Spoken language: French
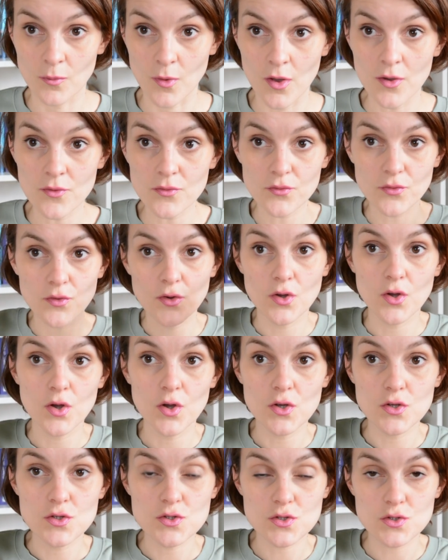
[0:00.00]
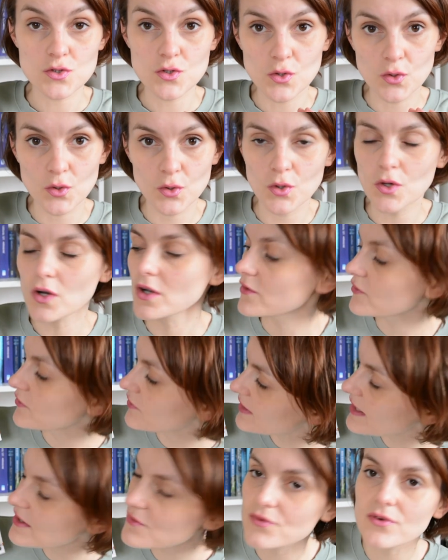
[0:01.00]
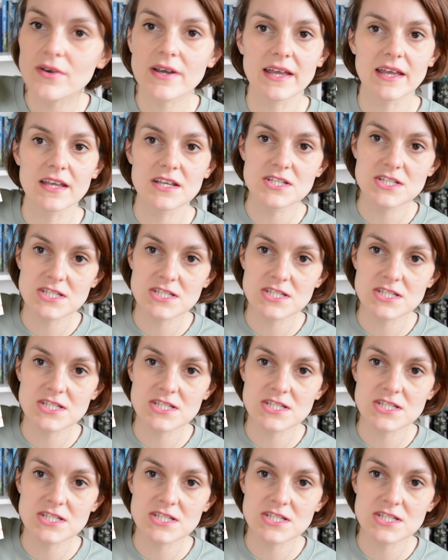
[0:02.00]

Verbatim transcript: meufs solo dans la forêt.